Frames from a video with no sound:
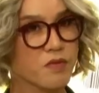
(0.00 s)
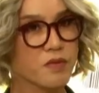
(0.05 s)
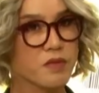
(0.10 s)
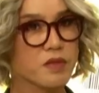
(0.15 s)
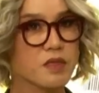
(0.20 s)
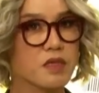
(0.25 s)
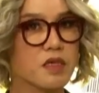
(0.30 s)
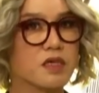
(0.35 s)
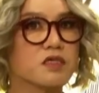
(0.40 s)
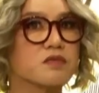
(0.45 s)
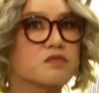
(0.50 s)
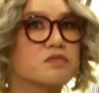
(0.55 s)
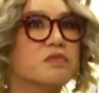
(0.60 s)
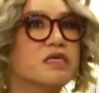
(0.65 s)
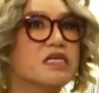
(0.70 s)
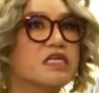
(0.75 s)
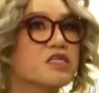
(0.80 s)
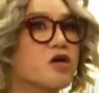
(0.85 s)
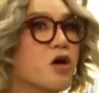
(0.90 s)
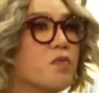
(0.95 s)
ตั้งชื่อด้วย
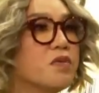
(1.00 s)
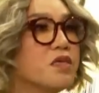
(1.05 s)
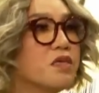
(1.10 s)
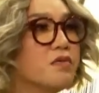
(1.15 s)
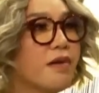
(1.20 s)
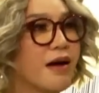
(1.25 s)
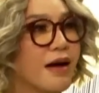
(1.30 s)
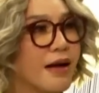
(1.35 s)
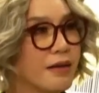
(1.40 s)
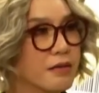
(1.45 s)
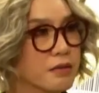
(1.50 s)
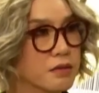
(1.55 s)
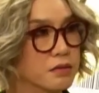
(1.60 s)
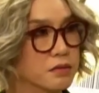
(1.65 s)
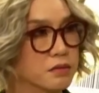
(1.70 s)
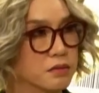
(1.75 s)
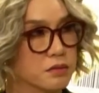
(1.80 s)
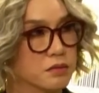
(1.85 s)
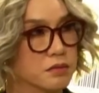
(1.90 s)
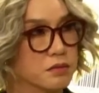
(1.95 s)
เห็นสีแบบนี้
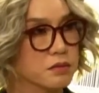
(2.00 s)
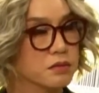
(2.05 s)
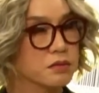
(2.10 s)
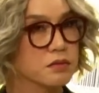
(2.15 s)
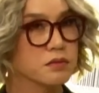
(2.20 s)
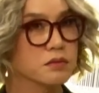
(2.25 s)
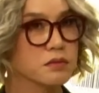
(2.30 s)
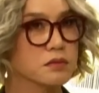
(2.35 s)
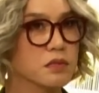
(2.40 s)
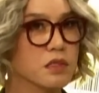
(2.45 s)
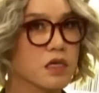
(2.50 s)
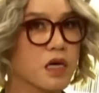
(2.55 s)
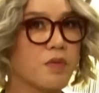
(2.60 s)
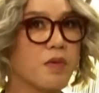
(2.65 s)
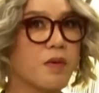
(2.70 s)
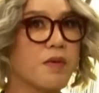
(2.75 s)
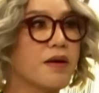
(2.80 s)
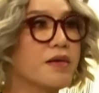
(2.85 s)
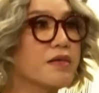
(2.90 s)
ตั้งชื่อน้อง